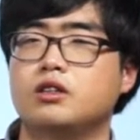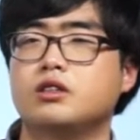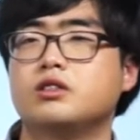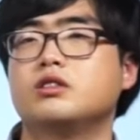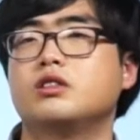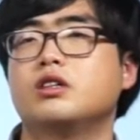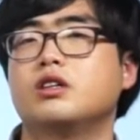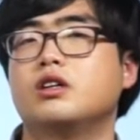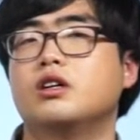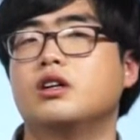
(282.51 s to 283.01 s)

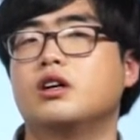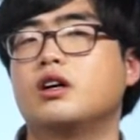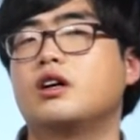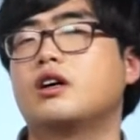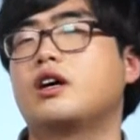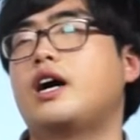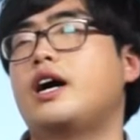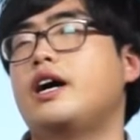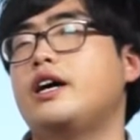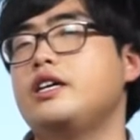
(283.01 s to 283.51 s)
这个
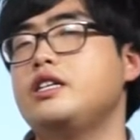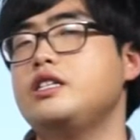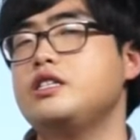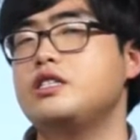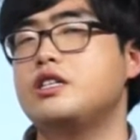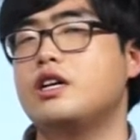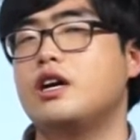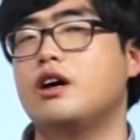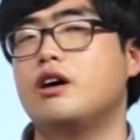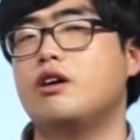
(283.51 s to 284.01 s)
开音
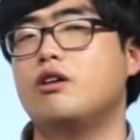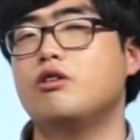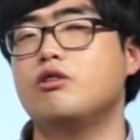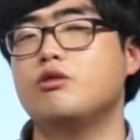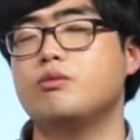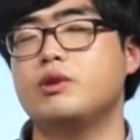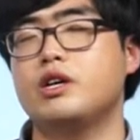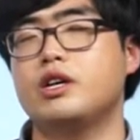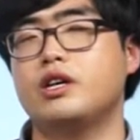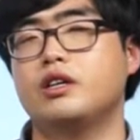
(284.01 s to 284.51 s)
节
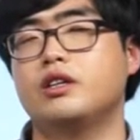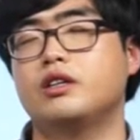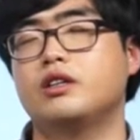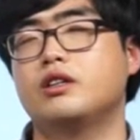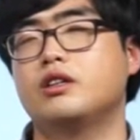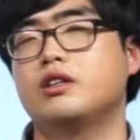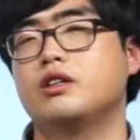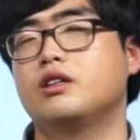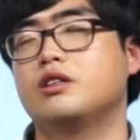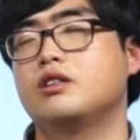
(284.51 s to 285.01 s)
后面
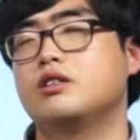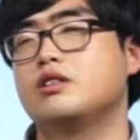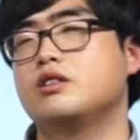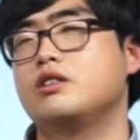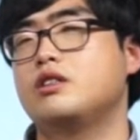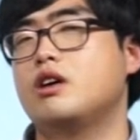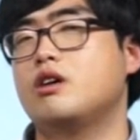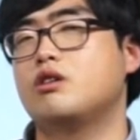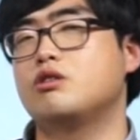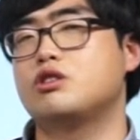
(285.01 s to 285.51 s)

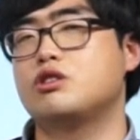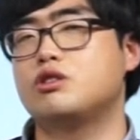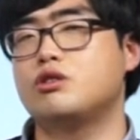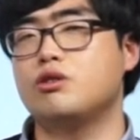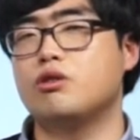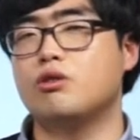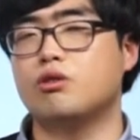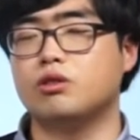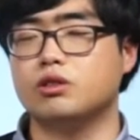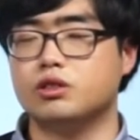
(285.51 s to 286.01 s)
要使
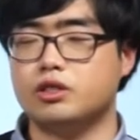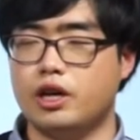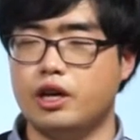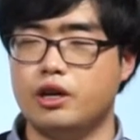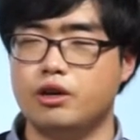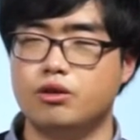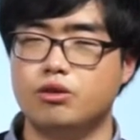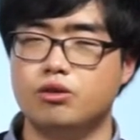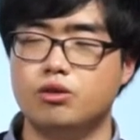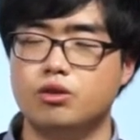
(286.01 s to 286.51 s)
用
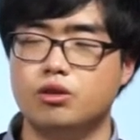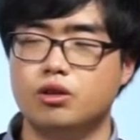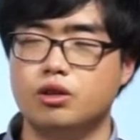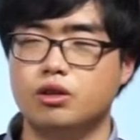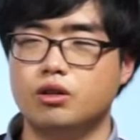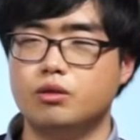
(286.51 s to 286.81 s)
sayo，